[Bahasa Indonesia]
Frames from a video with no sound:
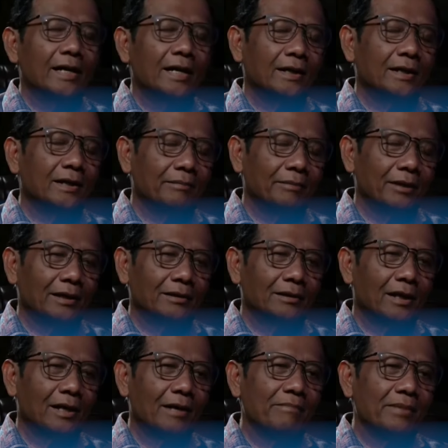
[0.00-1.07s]
Iya, ada yang bilang
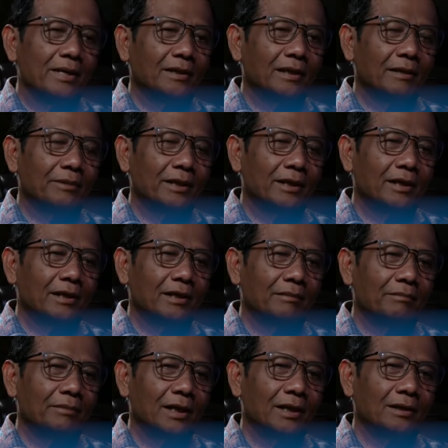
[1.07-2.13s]
terlambat, tapi ada
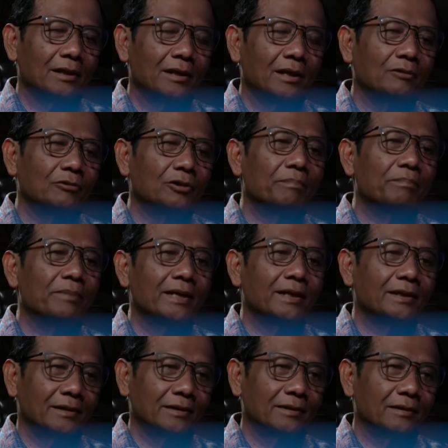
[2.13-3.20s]
yang bilang terlalu
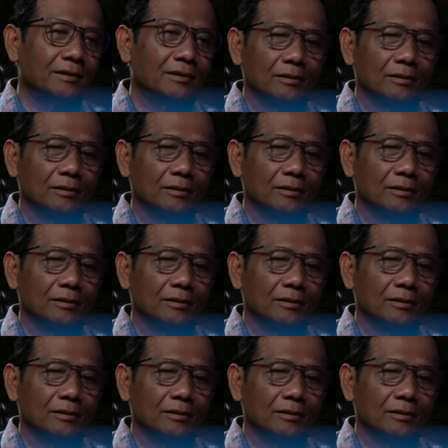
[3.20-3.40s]
cepat.